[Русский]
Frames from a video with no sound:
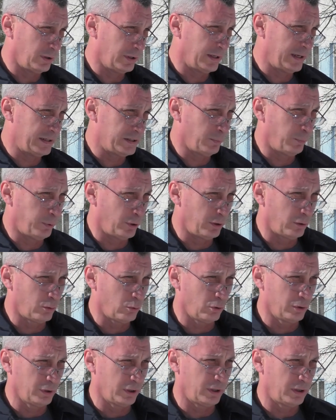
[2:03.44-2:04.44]
на эти
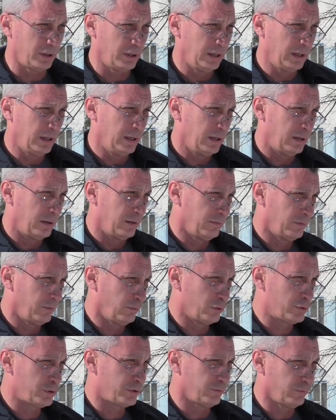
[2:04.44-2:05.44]
полигоны
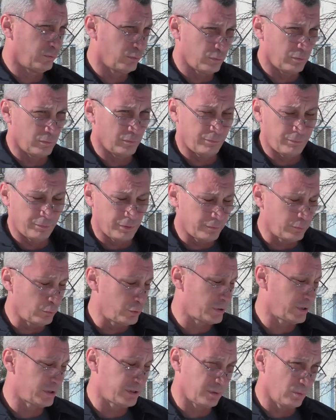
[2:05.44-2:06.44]
вывозит,
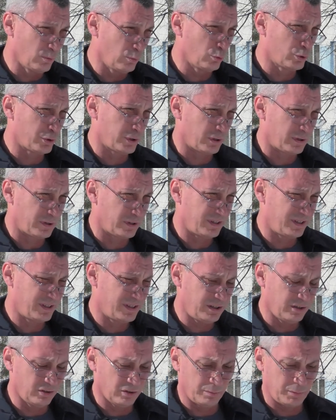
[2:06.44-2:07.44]
вывозится мусор
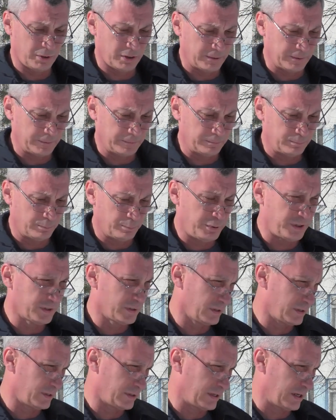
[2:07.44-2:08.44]
силами
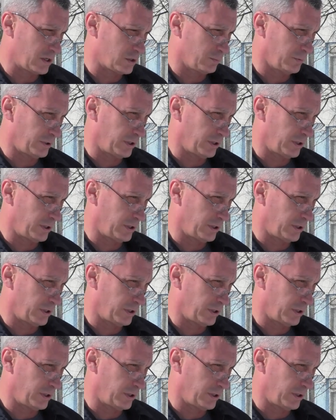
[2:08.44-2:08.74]
бизнеса, скажем